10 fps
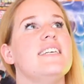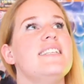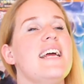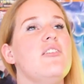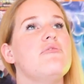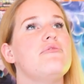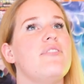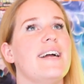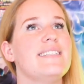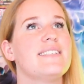qui était le
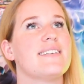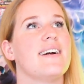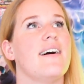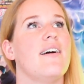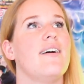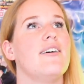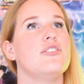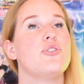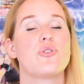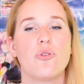fait
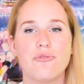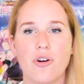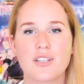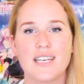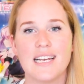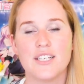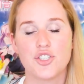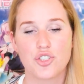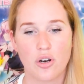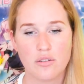euh, de conforter les
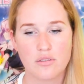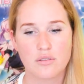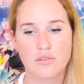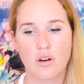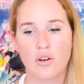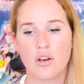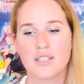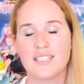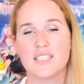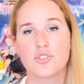gens dans
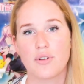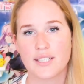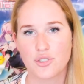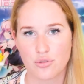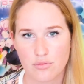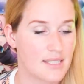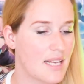leur situation.